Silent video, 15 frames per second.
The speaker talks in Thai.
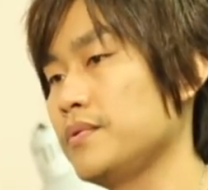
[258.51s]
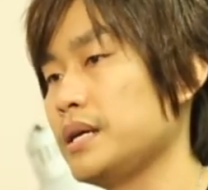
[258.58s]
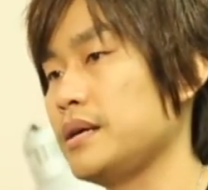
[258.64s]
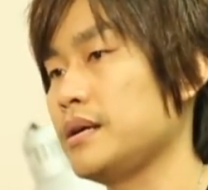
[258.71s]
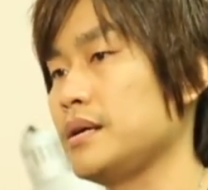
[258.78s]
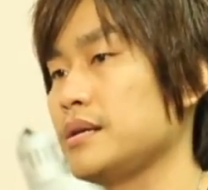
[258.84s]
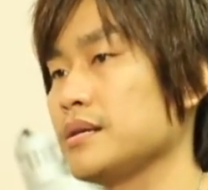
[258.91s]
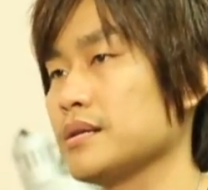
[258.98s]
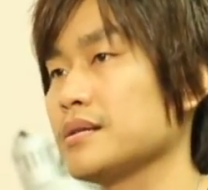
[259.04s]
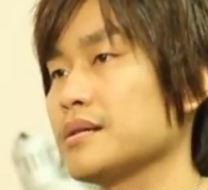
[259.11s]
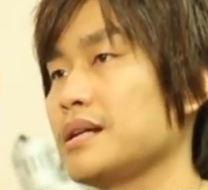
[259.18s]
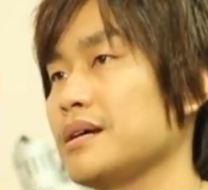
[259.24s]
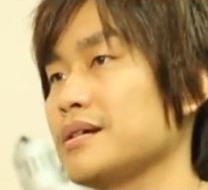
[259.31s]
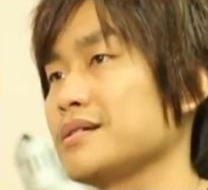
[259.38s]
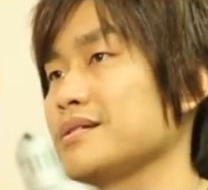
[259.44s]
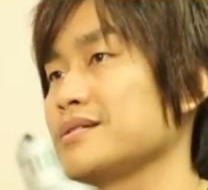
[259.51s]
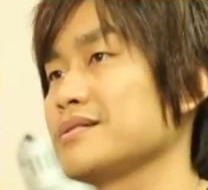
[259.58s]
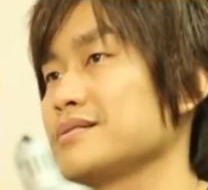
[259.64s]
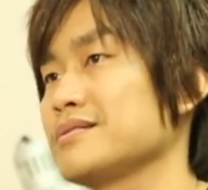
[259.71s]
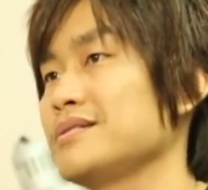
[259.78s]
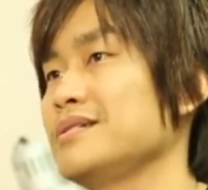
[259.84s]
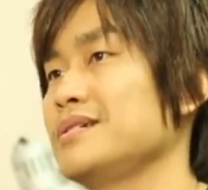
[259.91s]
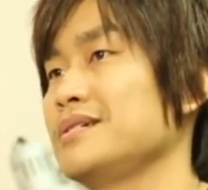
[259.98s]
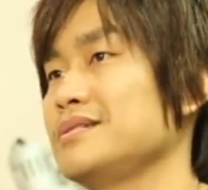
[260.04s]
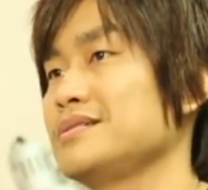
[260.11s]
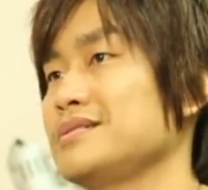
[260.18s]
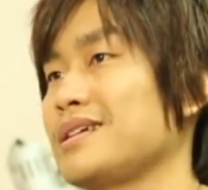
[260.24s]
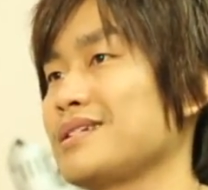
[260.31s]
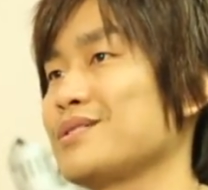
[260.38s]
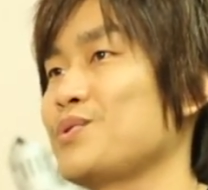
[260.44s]
ด้วยฮะก็กำลัง
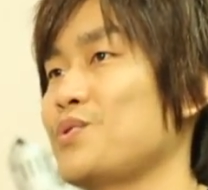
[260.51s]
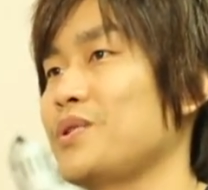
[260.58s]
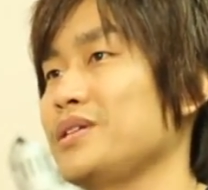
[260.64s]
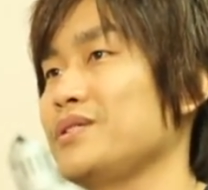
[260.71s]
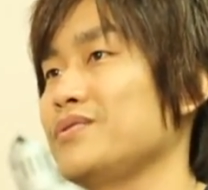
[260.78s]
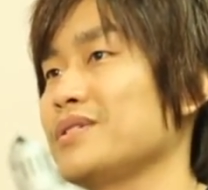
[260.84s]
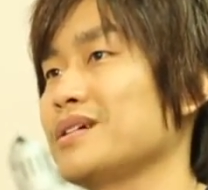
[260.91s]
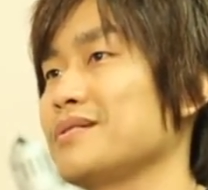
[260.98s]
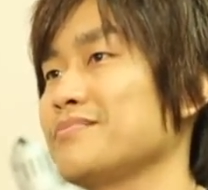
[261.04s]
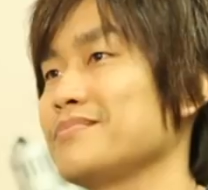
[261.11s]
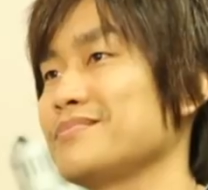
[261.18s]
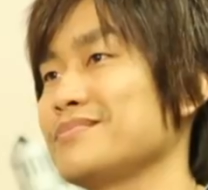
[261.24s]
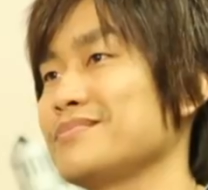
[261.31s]
จัดทัวร์อยู่ครั